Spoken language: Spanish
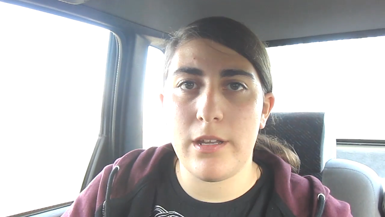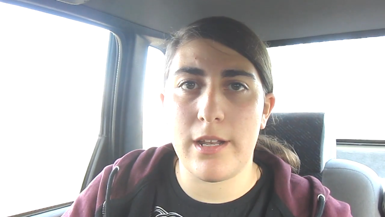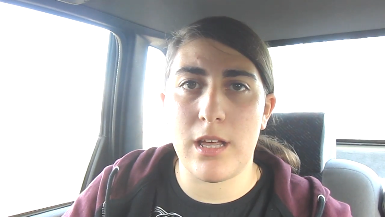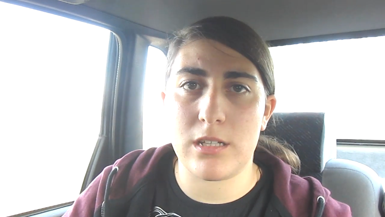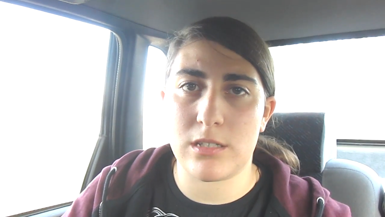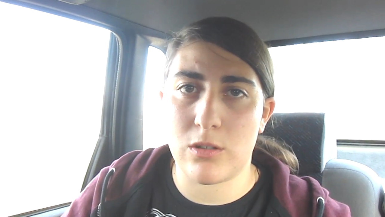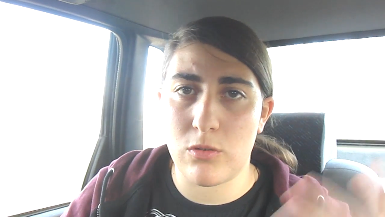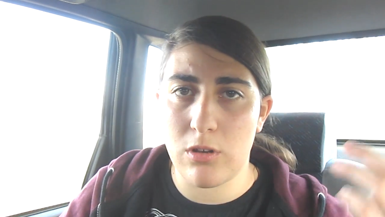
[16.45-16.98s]
Y
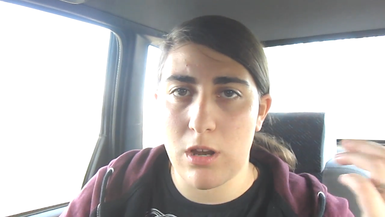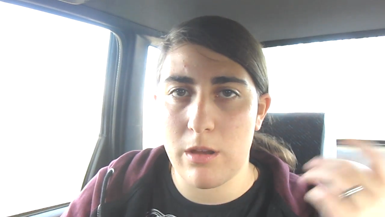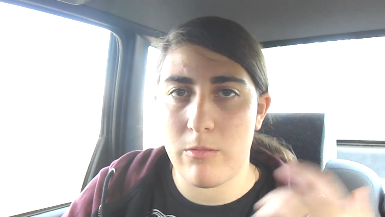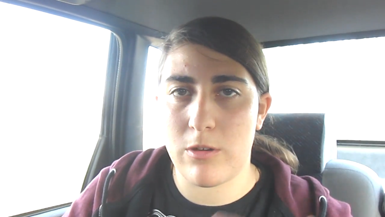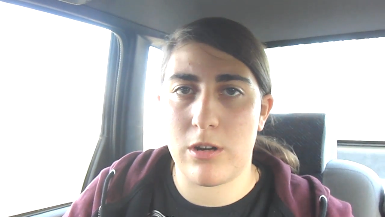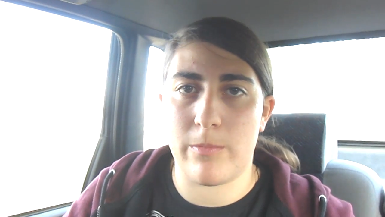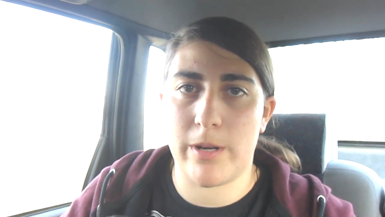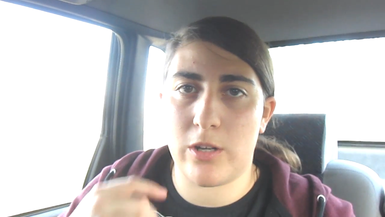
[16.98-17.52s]
nada, seguro que,
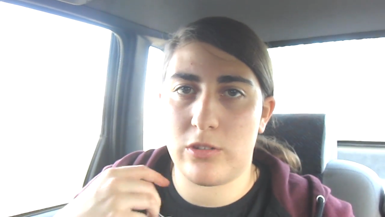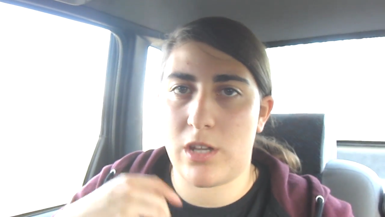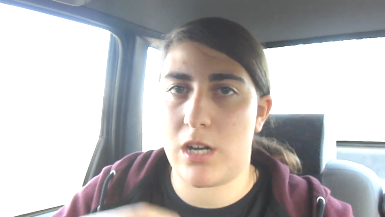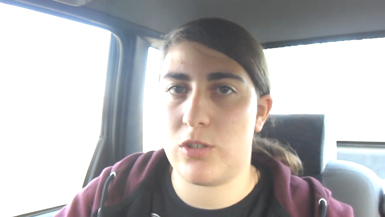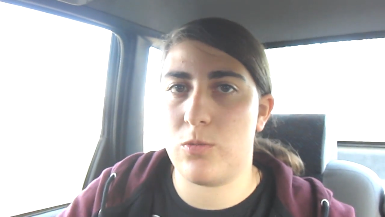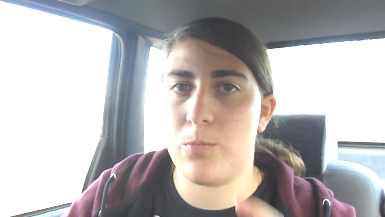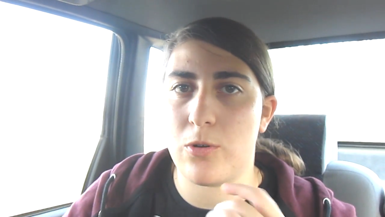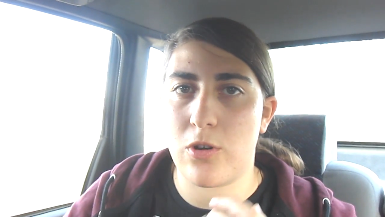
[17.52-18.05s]
bueno, me
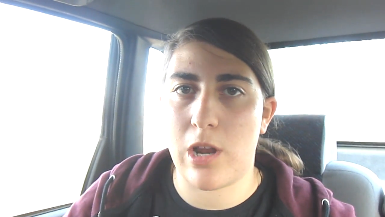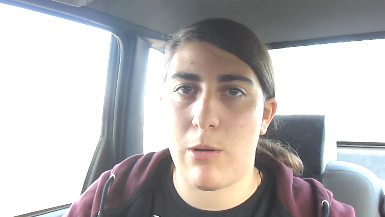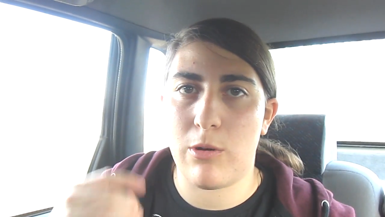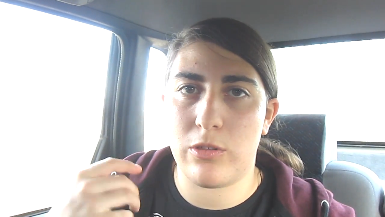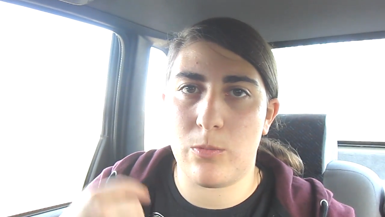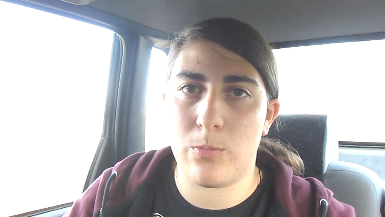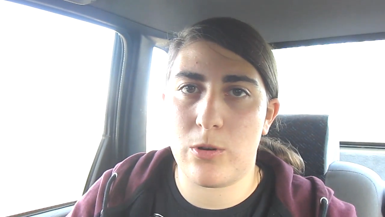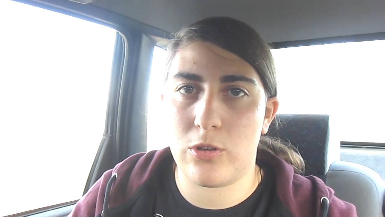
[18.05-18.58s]
notaréis un poco la
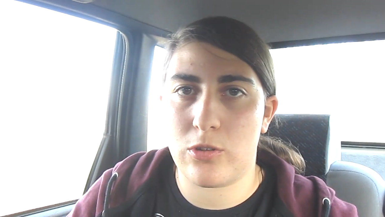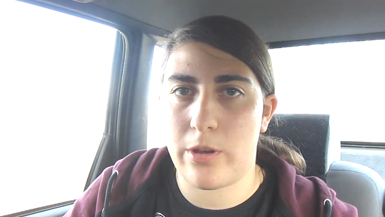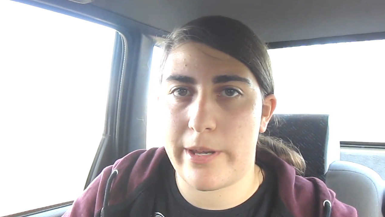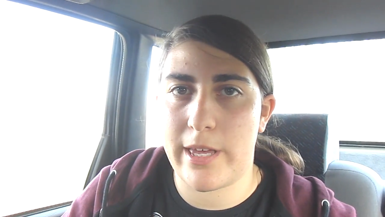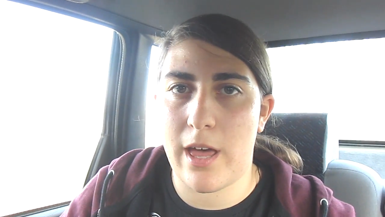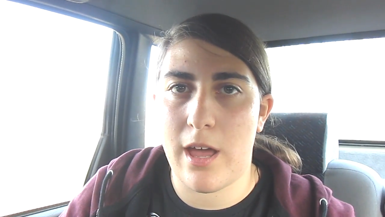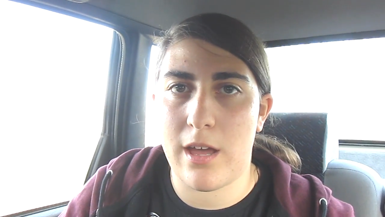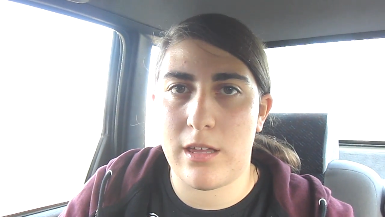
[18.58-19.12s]
voz un poco
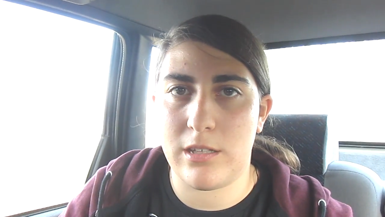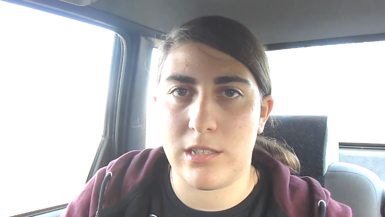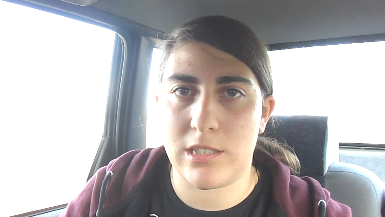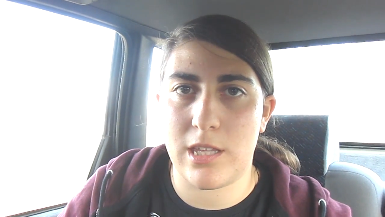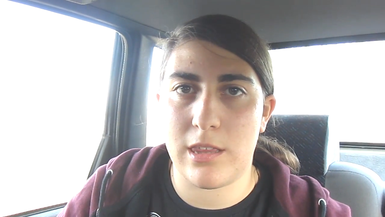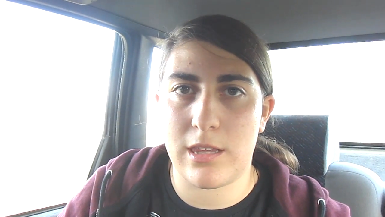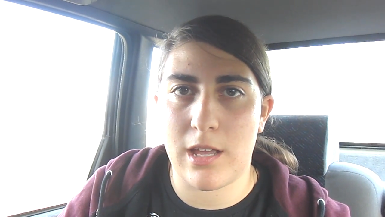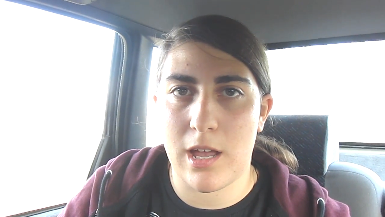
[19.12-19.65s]
todavía
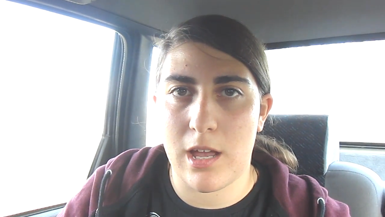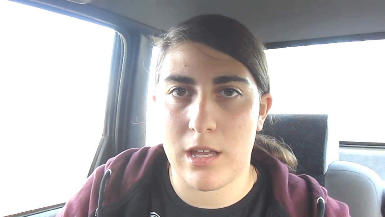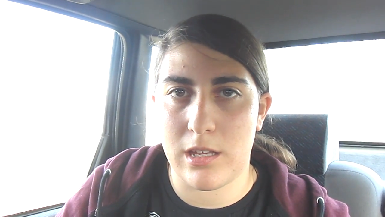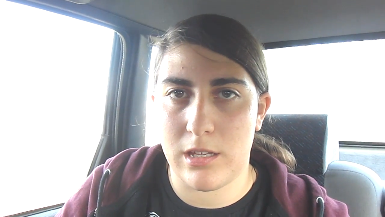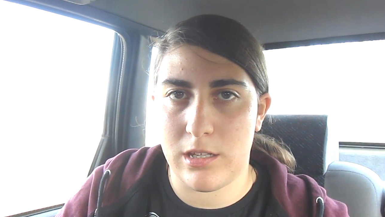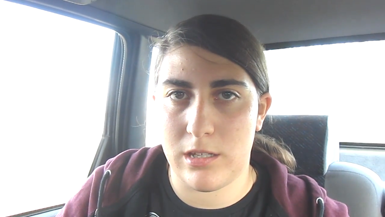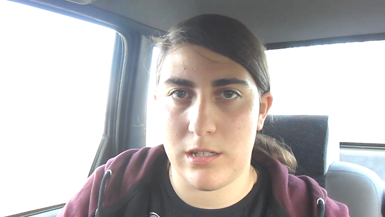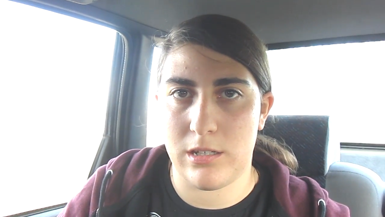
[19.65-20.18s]
distinta
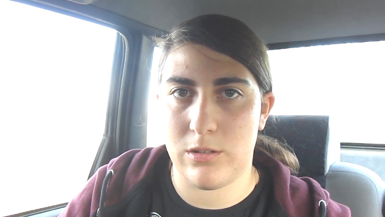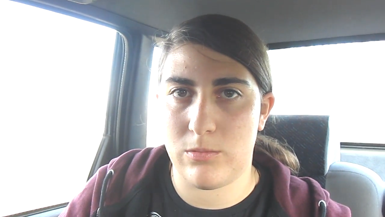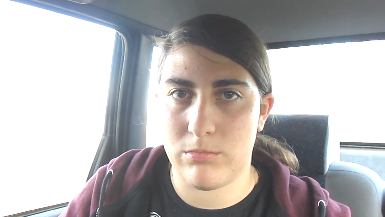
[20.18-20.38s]
y